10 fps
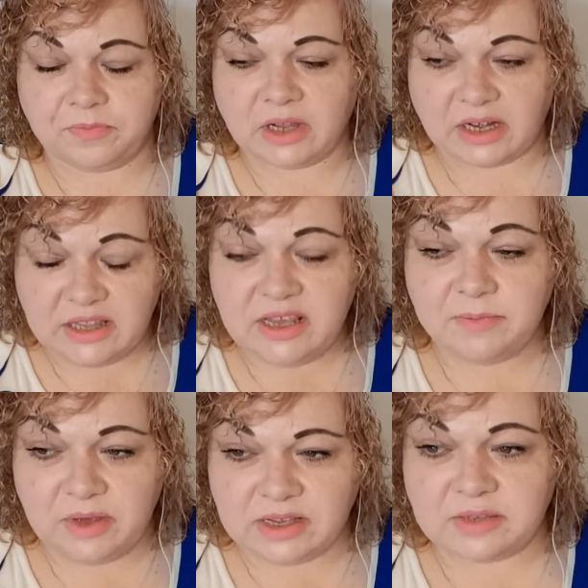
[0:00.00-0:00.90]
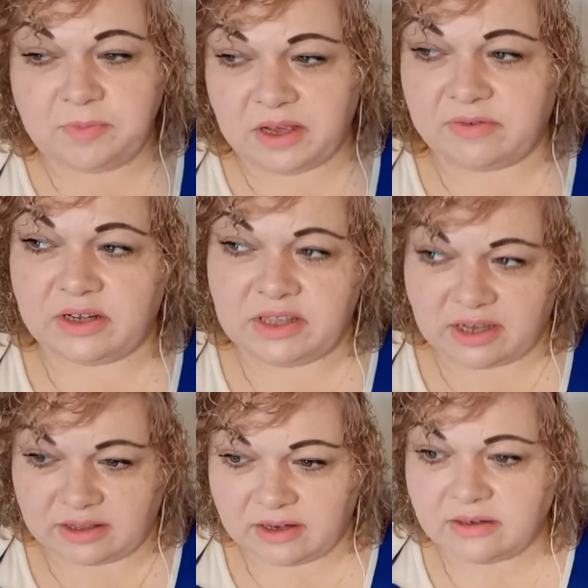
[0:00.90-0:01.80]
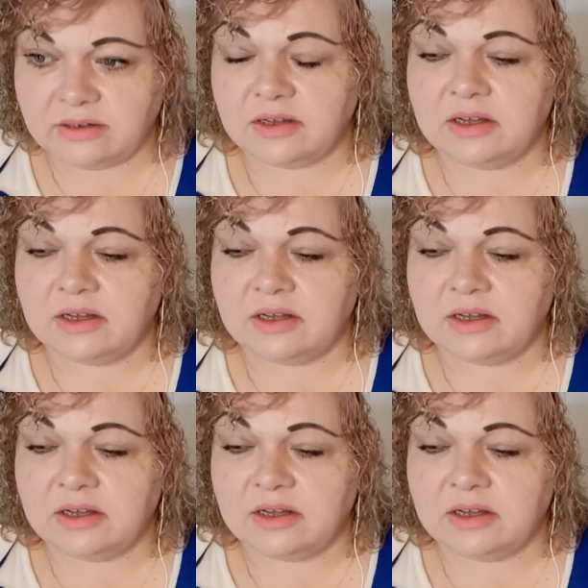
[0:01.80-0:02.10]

одним из первых деток,